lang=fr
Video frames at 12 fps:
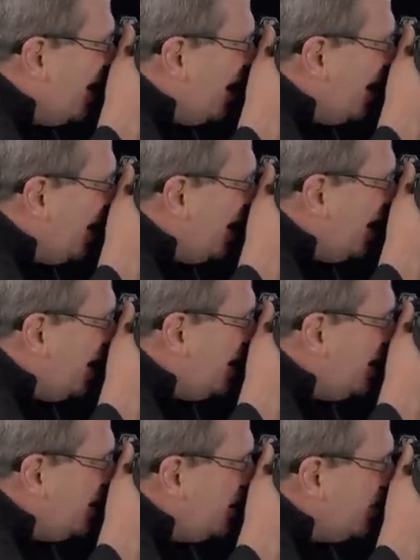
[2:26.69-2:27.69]
ah! ah.
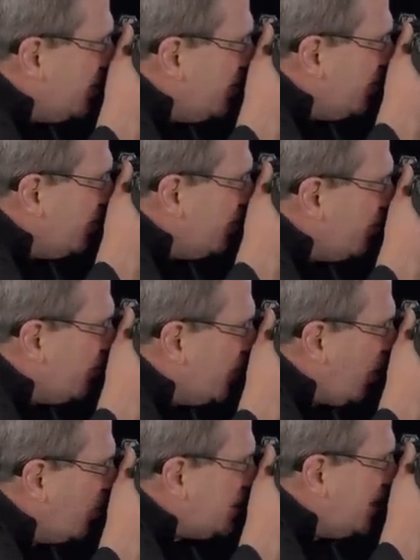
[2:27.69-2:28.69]

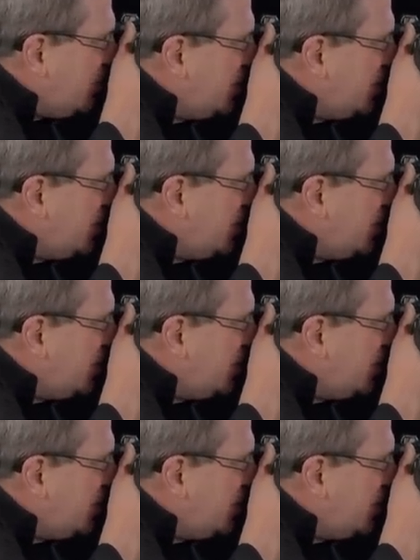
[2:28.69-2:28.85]
Donc, ça me